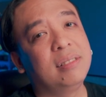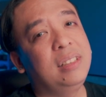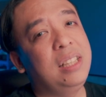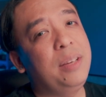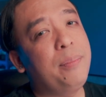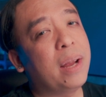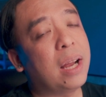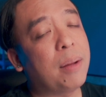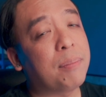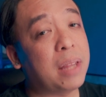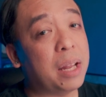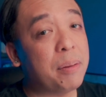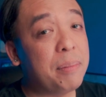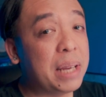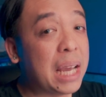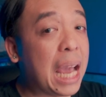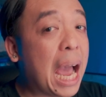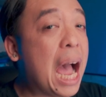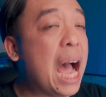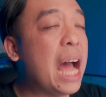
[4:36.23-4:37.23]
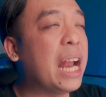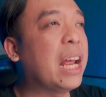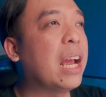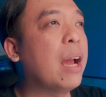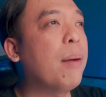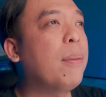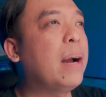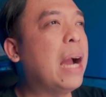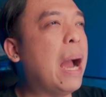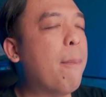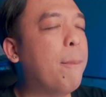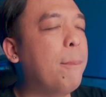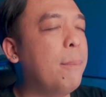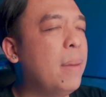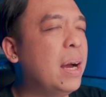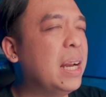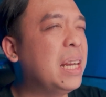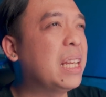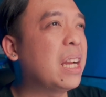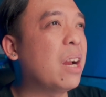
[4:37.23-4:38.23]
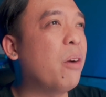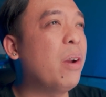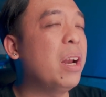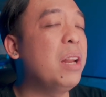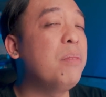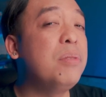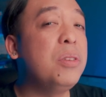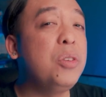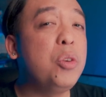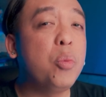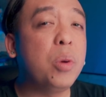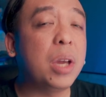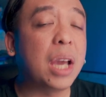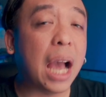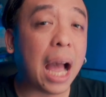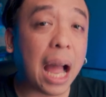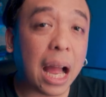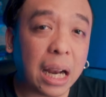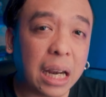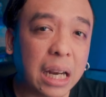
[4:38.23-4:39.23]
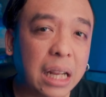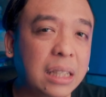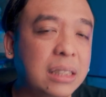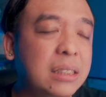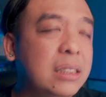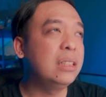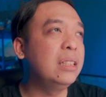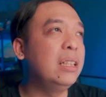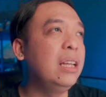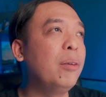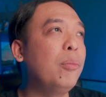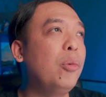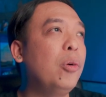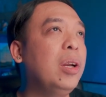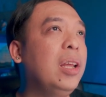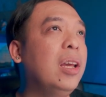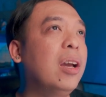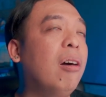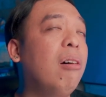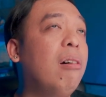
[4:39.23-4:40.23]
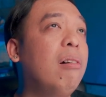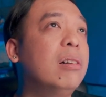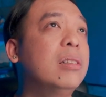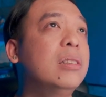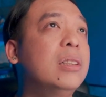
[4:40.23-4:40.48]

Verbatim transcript: ที่เป็นกัปตันอเมริกานะครับ กลับมาในจักรวาลเอฟซีอยู่อีกครั้งหนึ่งซึ่งเรื่องพวกนี้ก็